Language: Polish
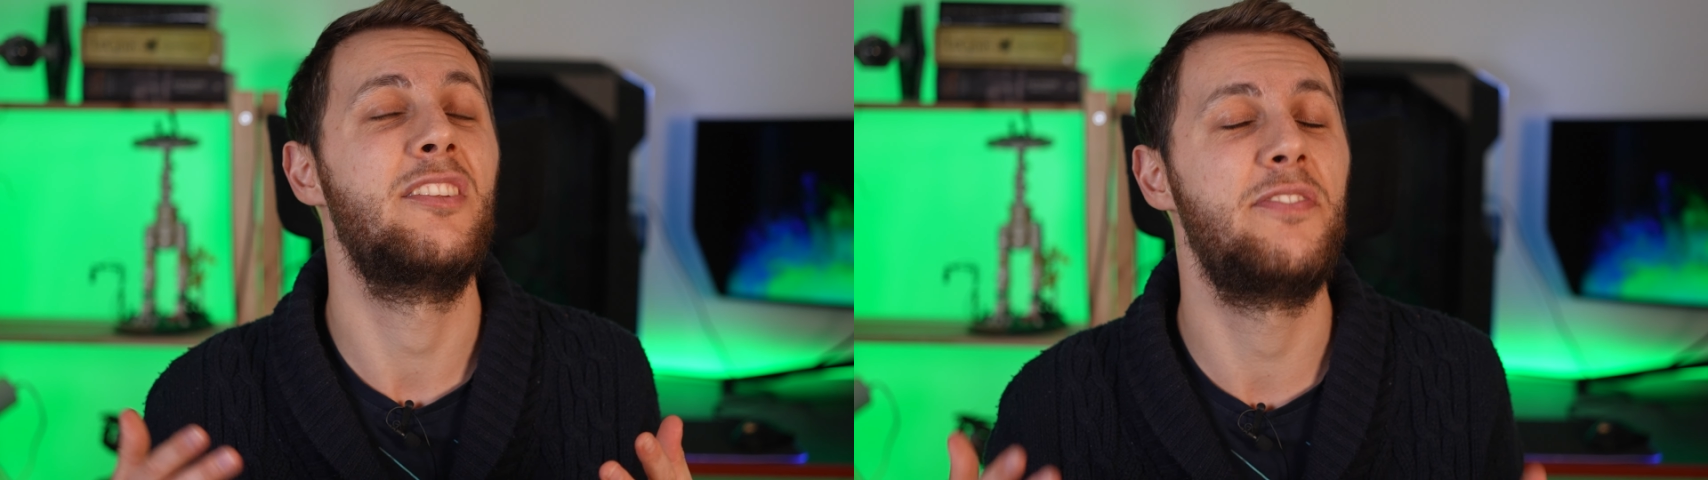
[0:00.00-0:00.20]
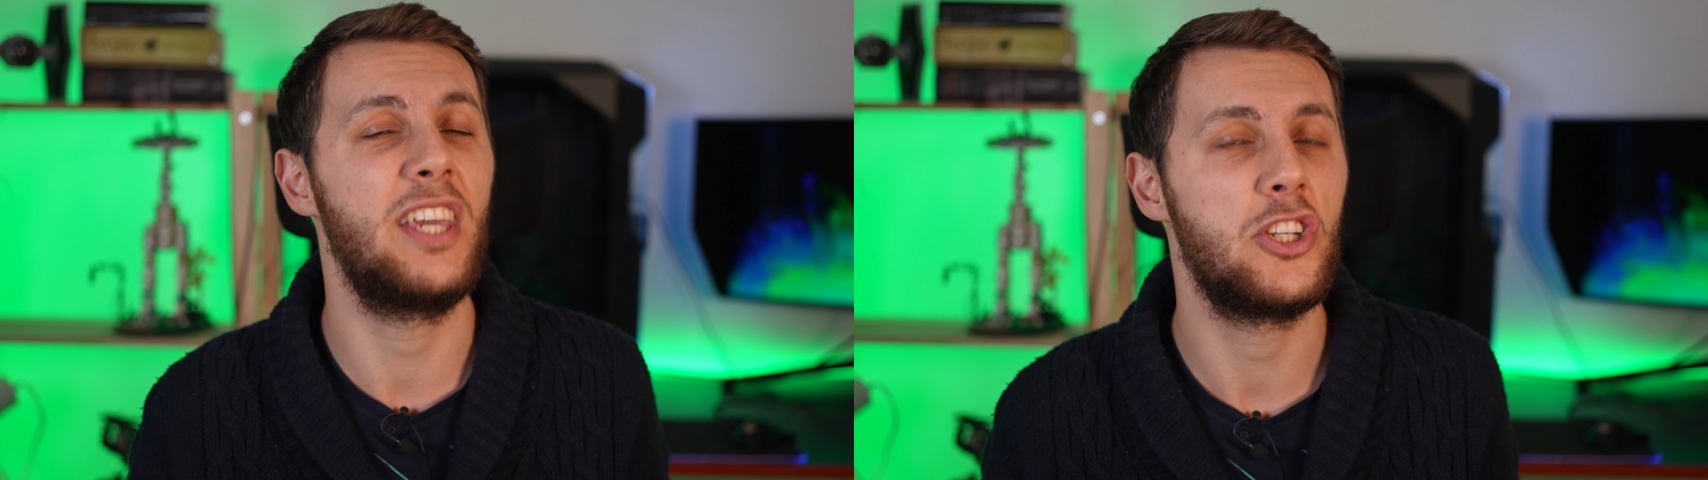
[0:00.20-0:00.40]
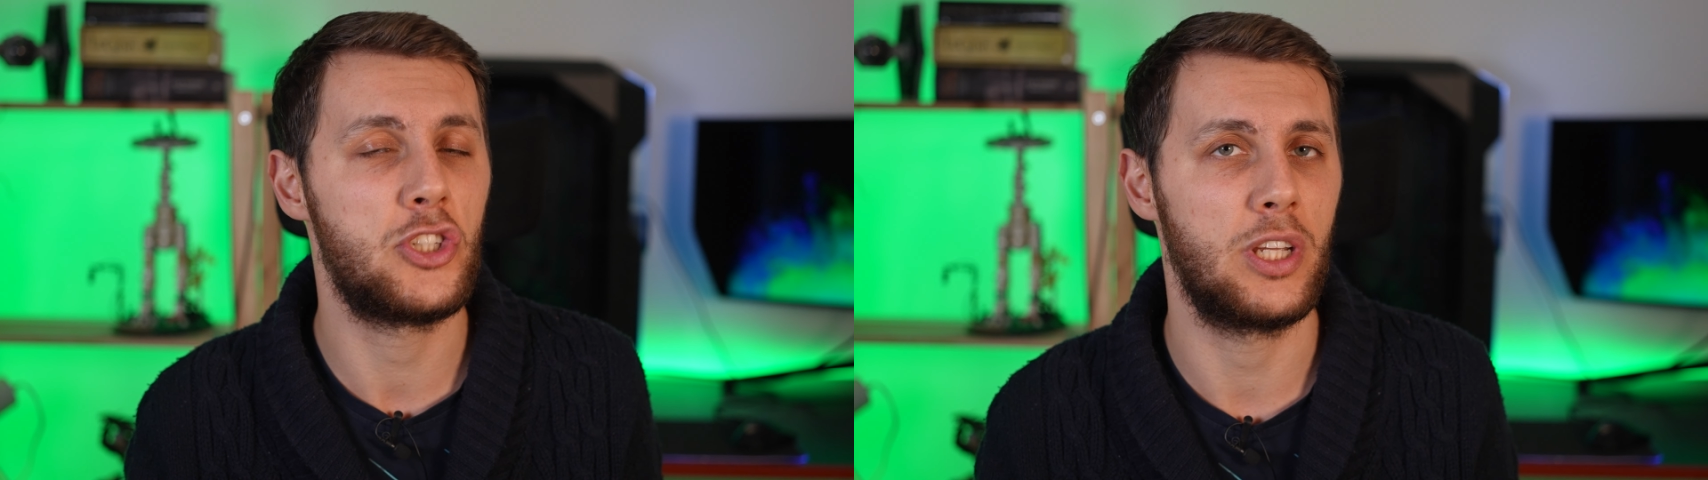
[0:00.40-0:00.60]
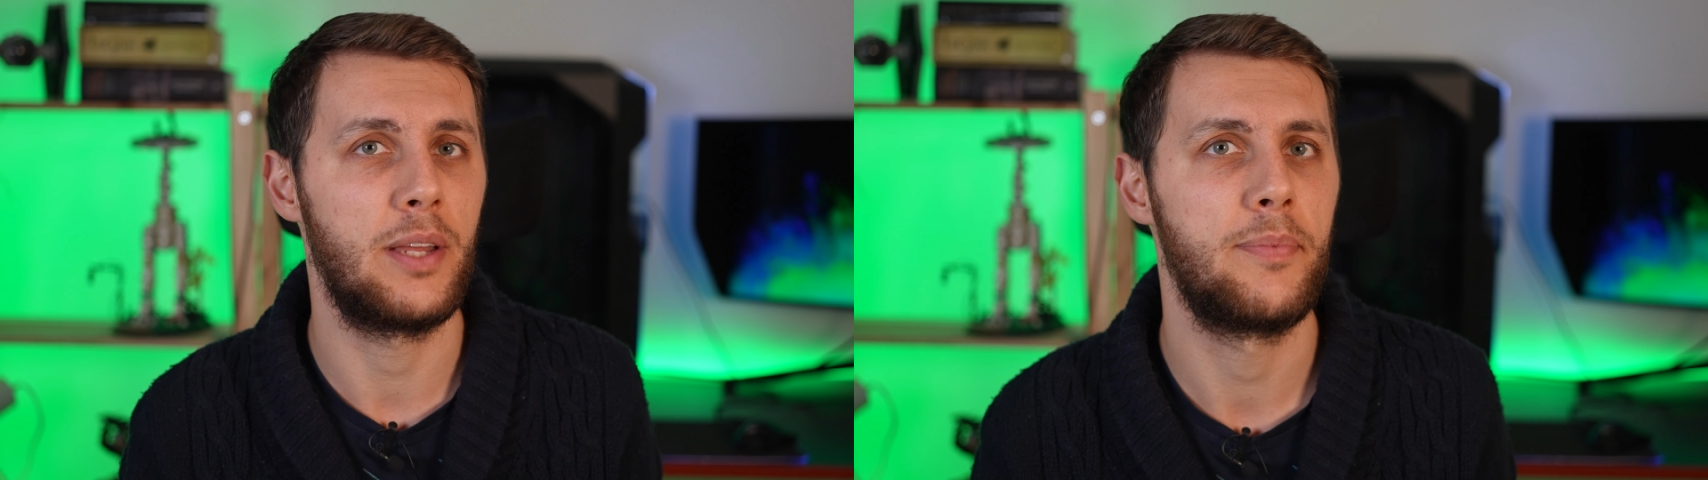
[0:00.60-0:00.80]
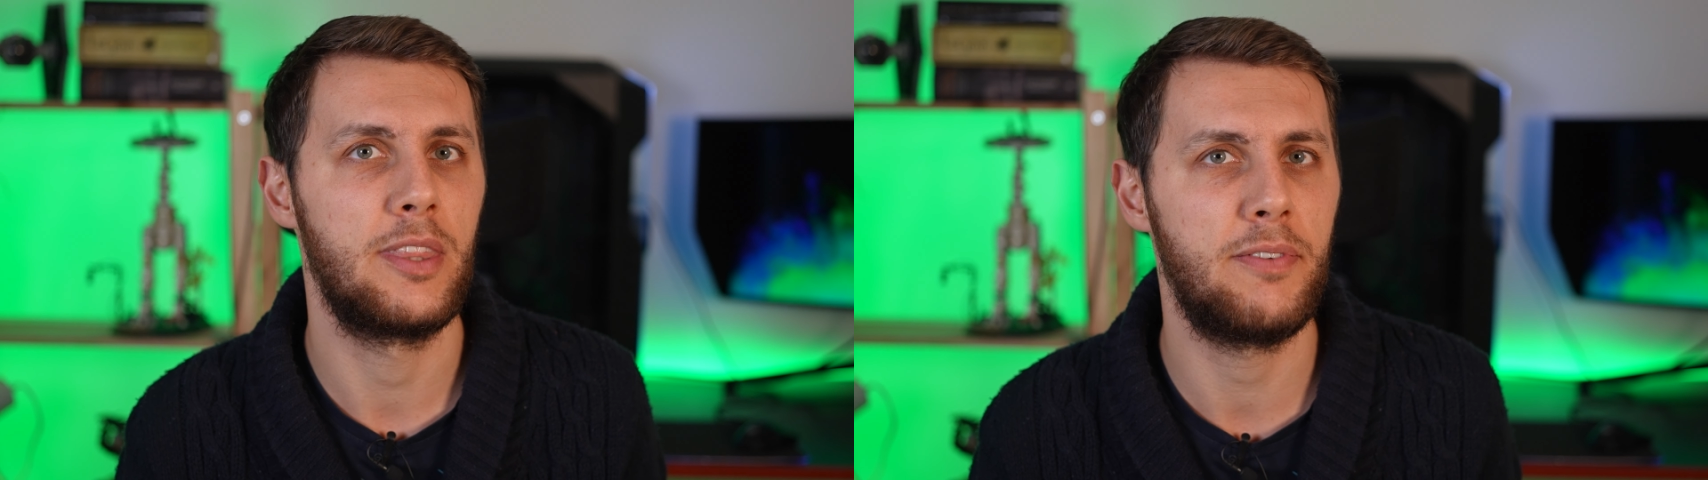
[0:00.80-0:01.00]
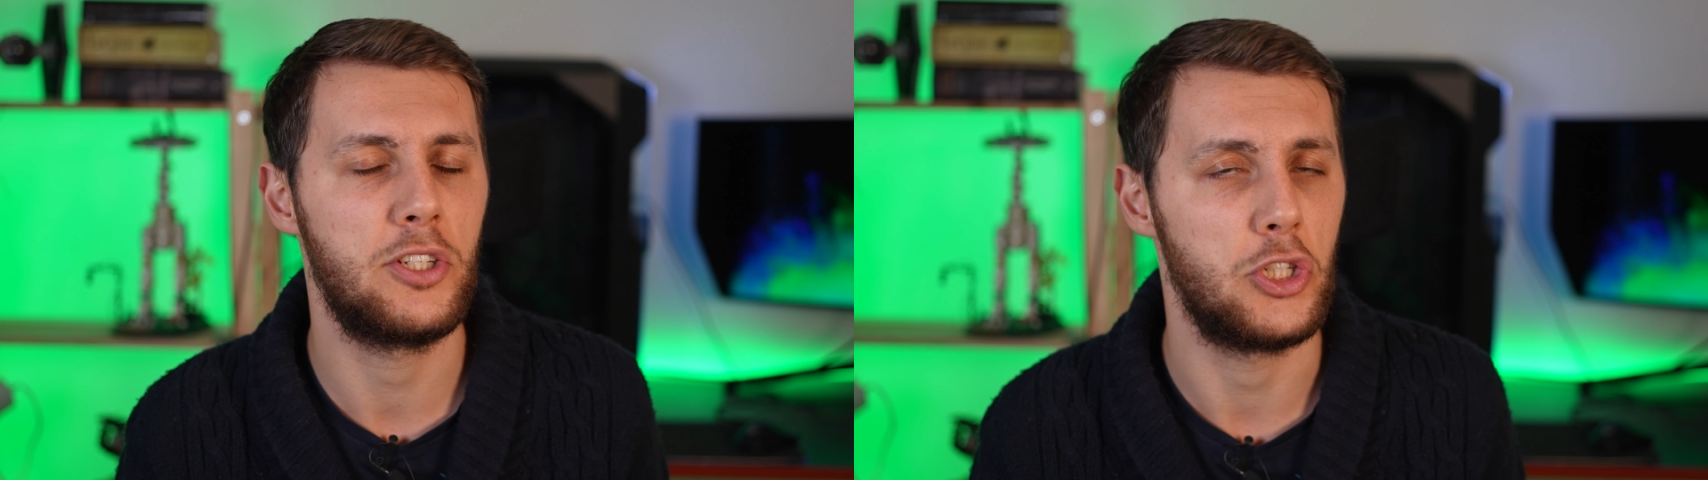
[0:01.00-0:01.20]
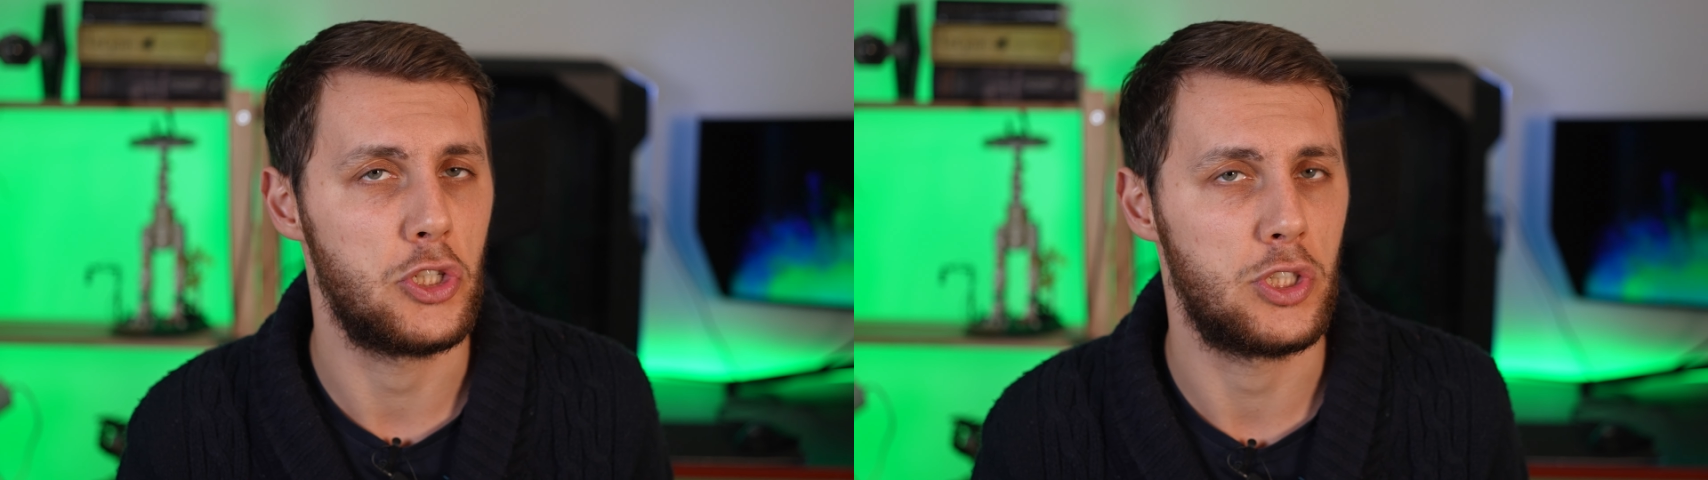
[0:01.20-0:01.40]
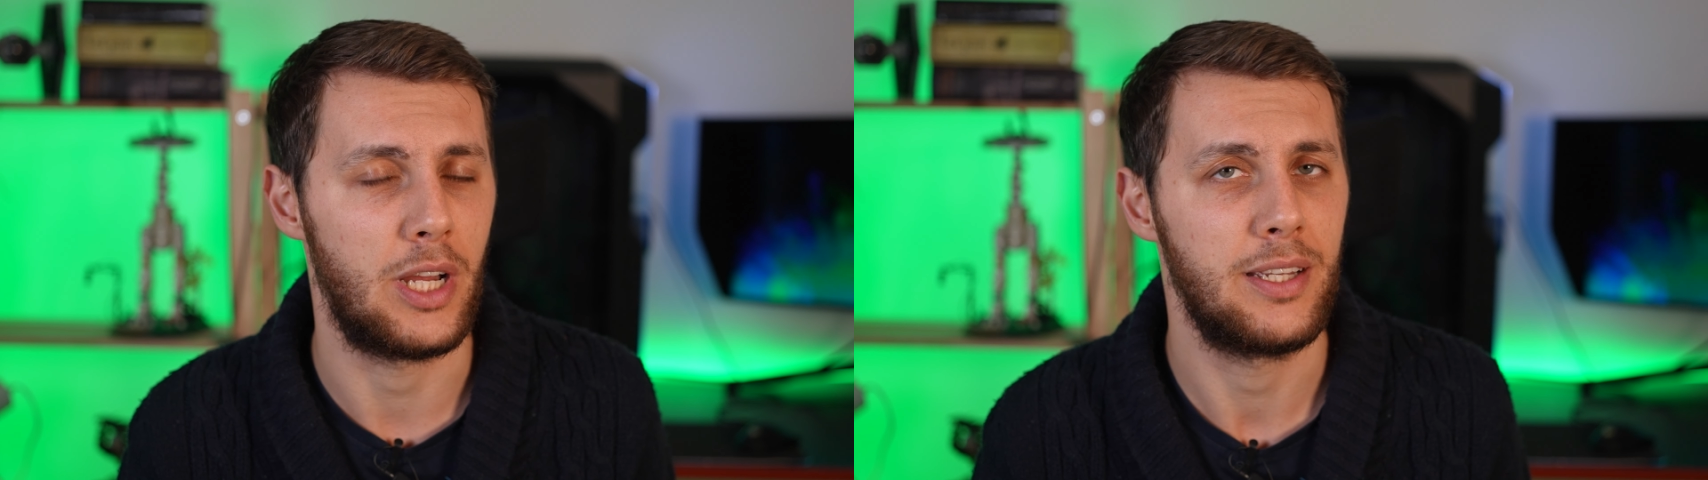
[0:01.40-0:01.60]

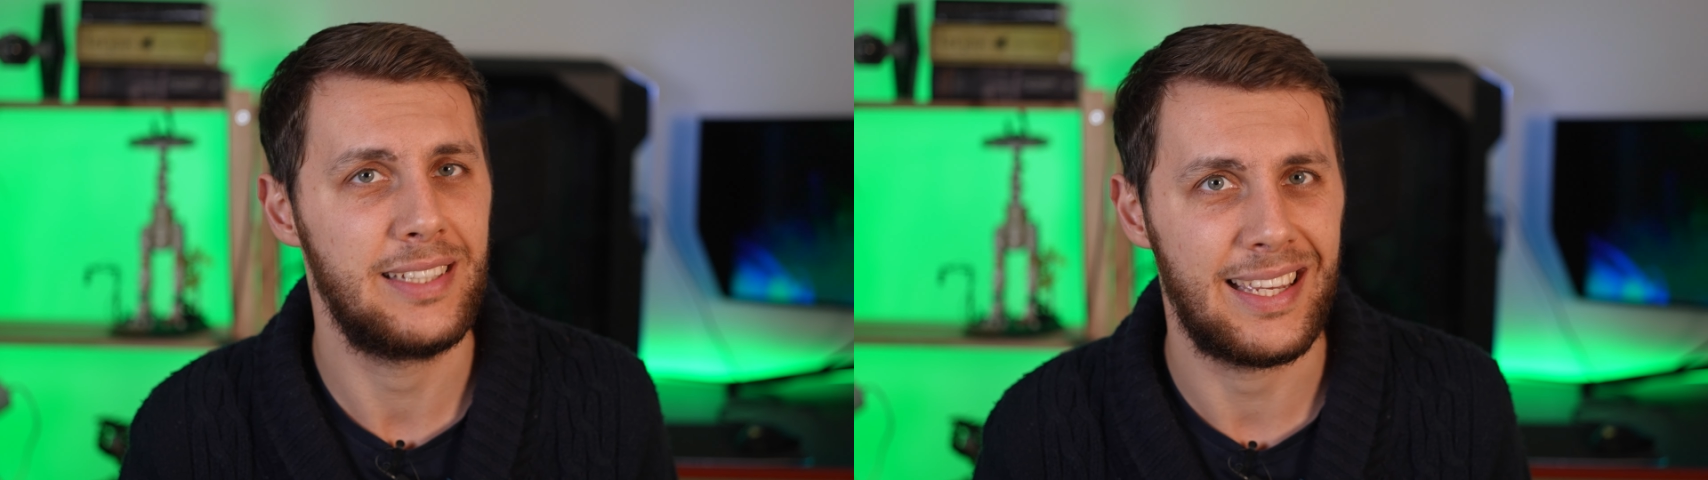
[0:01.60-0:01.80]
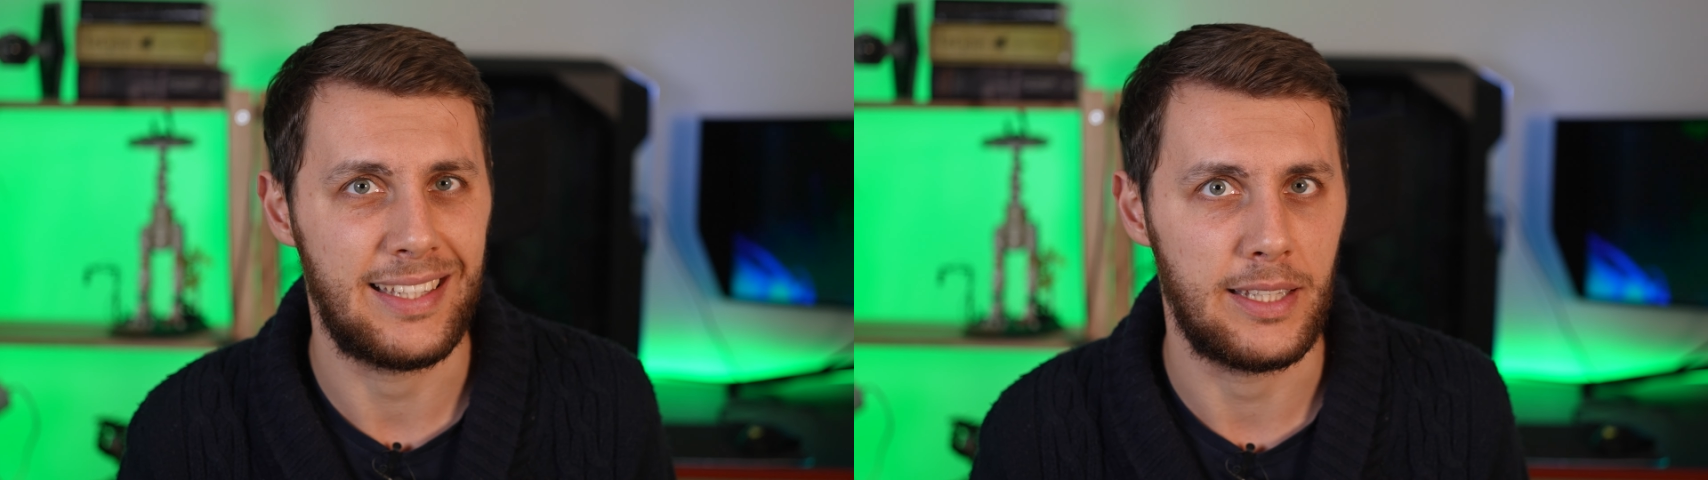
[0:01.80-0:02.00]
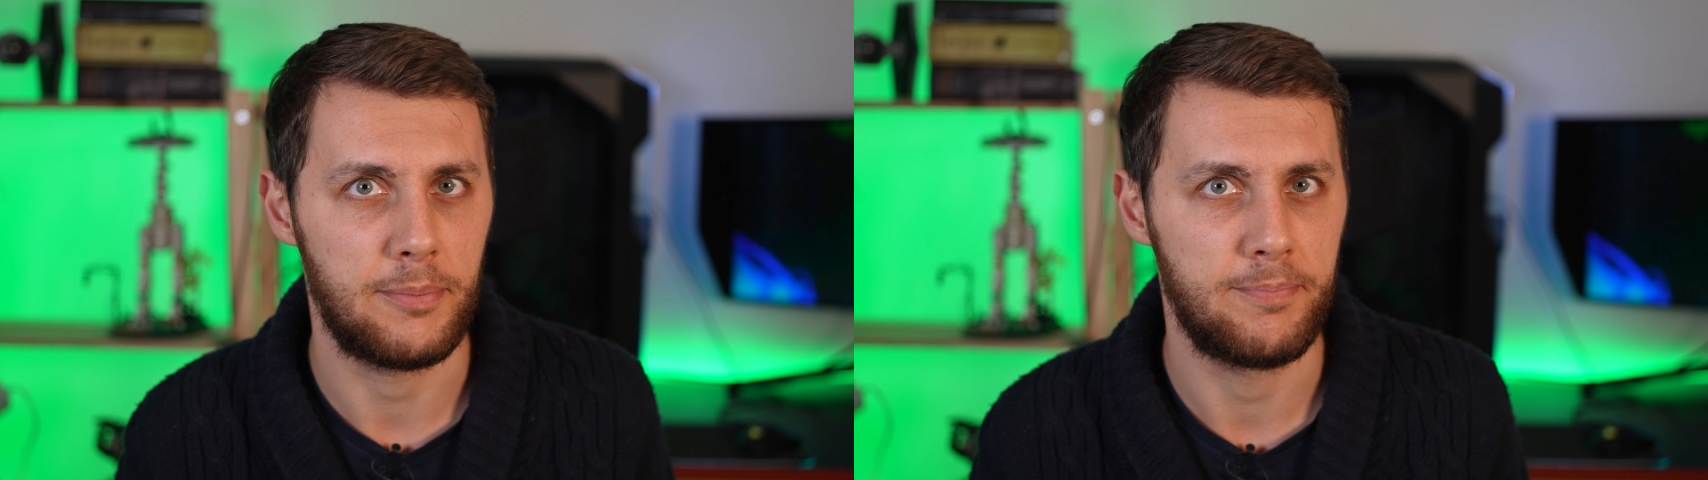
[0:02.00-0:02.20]
221.